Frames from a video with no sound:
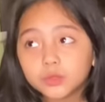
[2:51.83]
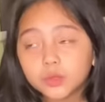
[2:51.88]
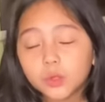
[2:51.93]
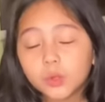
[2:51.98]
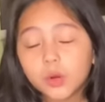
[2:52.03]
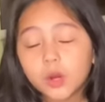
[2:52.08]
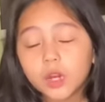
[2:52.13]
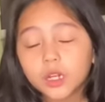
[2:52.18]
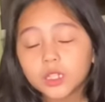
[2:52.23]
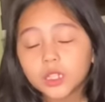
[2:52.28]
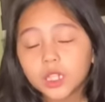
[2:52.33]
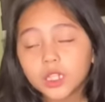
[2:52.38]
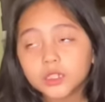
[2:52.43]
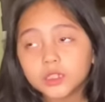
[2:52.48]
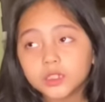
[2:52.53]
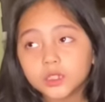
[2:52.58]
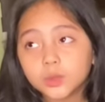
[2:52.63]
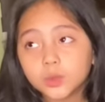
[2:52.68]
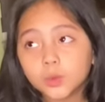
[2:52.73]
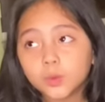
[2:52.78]
ko
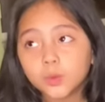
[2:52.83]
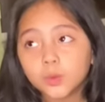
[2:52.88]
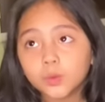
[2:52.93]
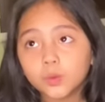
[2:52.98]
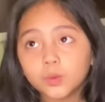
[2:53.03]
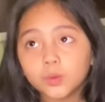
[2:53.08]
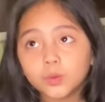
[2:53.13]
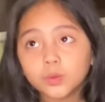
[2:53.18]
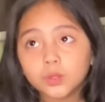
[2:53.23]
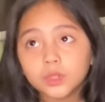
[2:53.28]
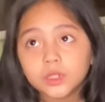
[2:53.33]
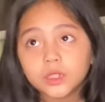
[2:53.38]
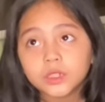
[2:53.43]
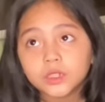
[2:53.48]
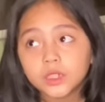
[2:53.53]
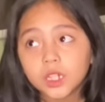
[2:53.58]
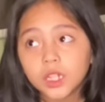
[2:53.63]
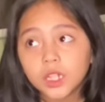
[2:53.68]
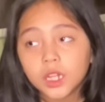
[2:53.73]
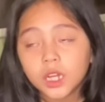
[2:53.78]
klase ko,
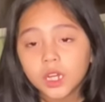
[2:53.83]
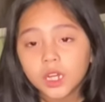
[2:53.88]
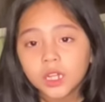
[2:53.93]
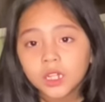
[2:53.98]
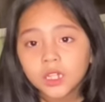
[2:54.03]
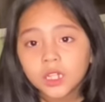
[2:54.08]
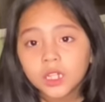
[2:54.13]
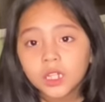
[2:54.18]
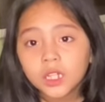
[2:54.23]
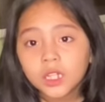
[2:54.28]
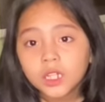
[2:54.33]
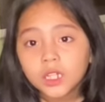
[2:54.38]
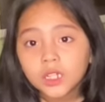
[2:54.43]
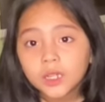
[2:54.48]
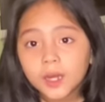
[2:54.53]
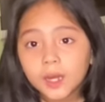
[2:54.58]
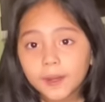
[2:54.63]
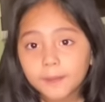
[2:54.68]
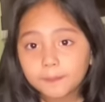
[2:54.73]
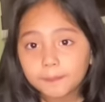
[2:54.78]
isa lang.
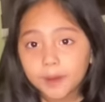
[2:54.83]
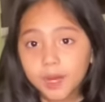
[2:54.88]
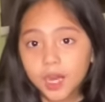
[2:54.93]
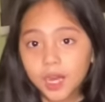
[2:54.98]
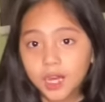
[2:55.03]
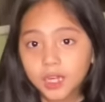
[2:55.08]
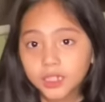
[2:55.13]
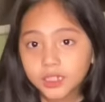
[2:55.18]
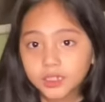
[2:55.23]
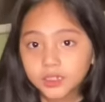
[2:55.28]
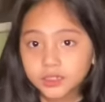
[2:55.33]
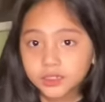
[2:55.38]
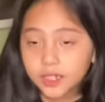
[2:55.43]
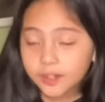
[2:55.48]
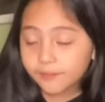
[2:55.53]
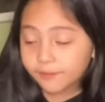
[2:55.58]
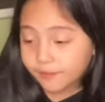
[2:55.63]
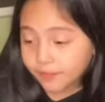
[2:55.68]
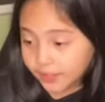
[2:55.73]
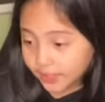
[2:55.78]
Mm. Ang pangalan
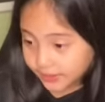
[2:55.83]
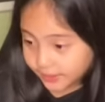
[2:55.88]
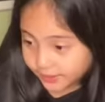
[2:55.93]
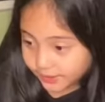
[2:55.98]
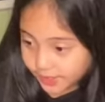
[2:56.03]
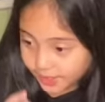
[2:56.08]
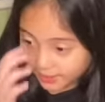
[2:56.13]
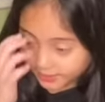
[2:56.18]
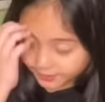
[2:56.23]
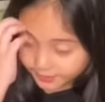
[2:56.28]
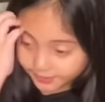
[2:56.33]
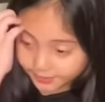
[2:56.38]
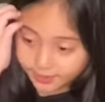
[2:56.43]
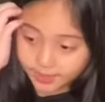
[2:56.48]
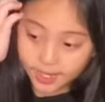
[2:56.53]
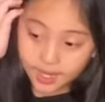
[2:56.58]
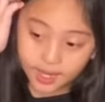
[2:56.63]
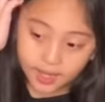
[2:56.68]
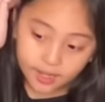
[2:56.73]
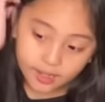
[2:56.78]
niya,
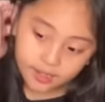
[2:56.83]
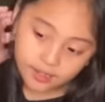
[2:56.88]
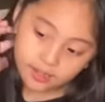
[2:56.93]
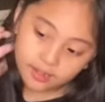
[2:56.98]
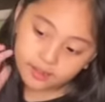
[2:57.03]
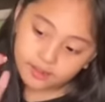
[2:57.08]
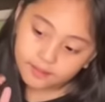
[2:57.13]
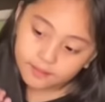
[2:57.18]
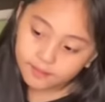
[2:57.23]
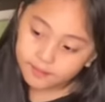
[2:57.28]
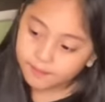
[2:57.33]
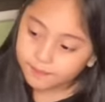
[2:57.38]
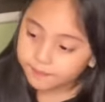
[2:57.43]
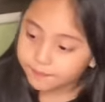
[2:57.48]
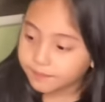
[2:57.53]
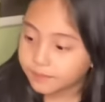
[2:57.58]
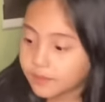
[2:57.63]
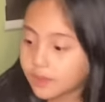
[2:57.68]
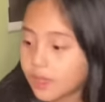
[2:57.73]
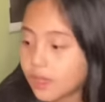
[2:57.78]
Francesca. Mm.
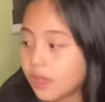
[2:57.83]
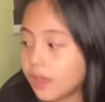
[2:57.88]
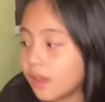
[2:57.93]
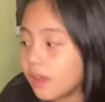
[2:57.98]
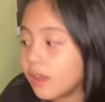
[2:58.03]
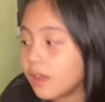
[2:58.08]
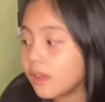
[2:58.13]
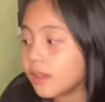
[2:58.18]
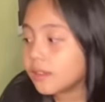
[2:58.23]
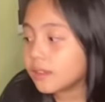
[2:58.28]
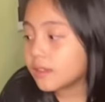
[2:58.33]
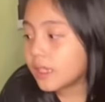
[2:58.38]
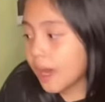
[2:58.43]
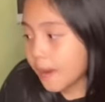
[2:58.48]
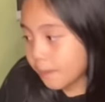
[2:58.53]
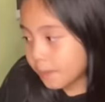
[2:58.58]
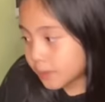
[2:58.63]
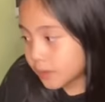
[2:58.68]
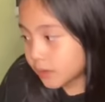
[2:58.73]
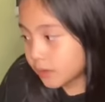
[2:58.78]

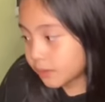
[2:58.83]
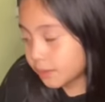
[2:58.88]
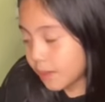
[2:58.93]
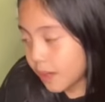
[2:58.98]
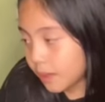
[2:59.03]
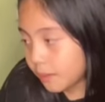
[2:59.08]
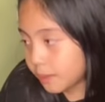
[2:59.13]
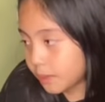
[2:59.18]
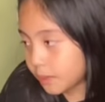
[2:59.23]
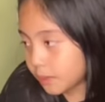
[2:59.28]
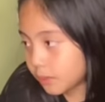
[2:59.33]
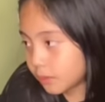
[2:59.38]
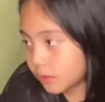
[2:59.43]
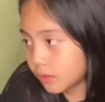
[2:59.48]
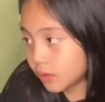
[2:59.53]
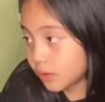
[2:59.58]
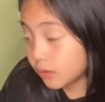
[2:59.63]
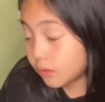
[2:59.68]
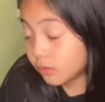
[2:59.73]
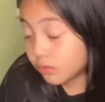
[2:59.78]
Tapos, Mami,
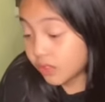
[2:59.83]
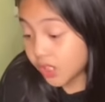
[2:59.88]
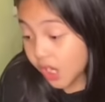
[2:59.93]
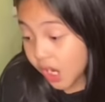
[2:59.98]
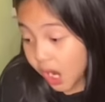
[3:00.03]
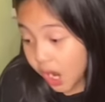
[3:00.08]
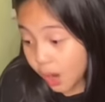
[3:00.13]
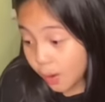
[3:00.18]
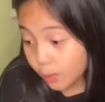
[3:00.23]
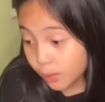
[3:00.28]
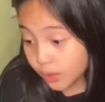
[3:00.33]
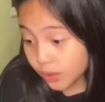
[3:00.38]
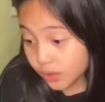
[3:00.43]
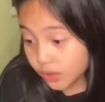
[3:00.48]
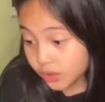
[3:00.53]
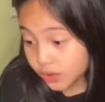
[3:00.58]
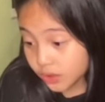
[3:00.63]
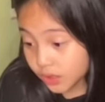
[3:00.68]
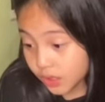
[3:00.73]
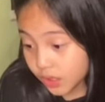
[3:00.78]
uti doon, nag-away
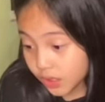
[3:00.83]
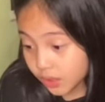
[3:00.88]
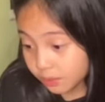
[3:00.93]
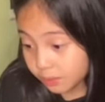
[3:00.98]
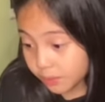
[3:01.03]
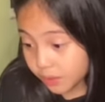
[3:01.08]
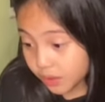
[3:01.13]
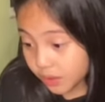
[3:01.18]
kasi kami,